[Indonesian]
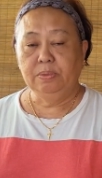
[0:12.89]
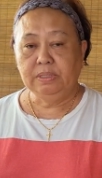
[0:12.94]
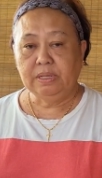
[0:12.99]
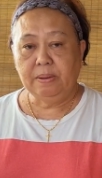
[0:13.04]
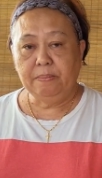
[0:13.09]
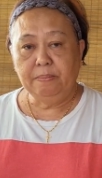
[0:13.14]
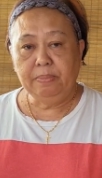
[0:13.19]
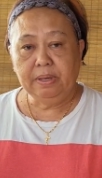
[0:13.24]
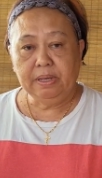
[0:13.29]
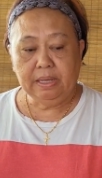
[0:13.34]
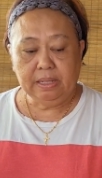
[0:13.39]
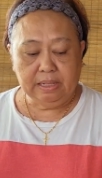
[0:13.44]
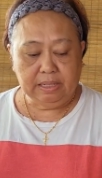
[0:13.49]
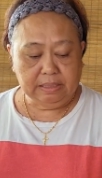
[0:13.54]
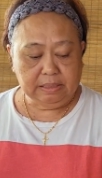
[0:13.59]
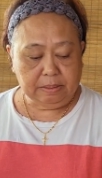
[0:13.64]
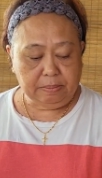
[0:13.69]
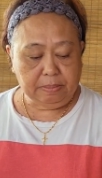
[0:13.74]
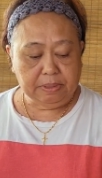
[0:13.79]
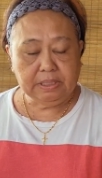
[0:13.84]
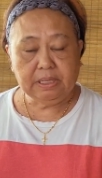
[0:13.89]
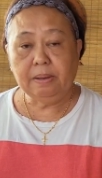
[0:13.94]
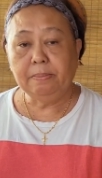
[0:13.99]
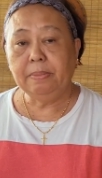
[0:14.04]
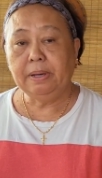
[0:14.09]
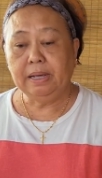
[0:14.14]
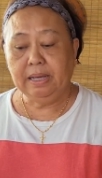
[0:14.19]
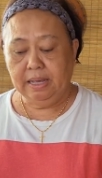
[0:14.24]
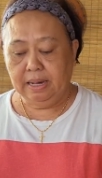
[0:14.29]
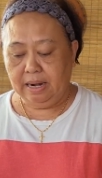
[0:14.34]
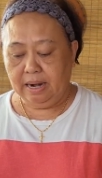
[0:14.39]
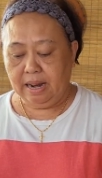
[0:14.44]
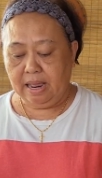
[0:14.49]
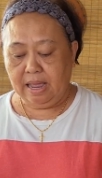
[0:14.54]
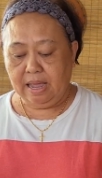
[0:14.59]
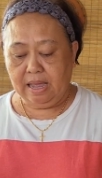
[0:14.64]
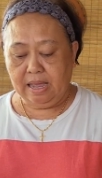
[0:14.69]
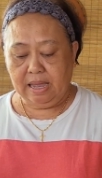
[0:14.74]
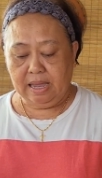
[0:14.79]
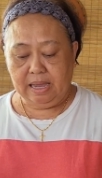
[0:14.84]
bersampai kita sama-sama
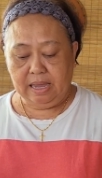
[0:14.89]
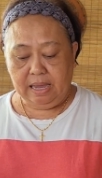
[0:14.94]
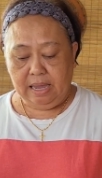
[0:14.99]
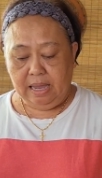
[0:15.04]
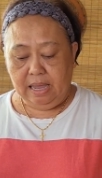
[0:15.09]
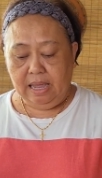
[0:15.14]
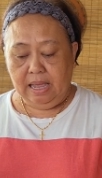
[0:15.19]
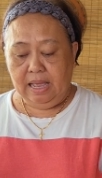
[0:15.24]
gerai